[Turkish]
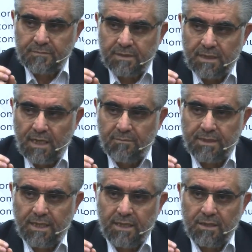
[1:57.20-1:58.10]
hem
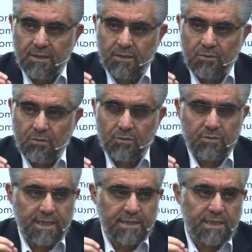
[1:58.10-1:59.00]
de onu
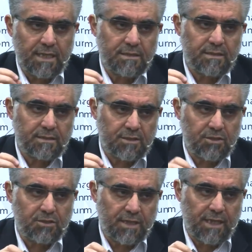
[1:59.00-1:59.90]
getiren
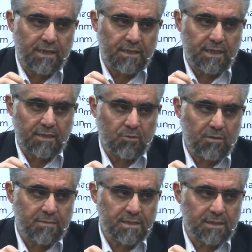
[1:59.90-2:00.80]
kişiye yani
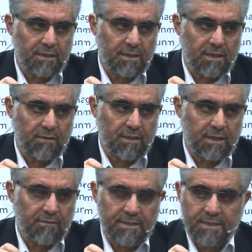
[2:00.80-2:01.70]
Muhammed sallallahu
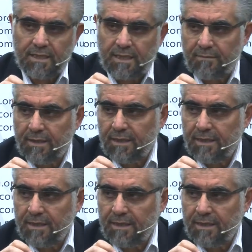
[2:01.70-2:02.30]
aleyhi ve selleme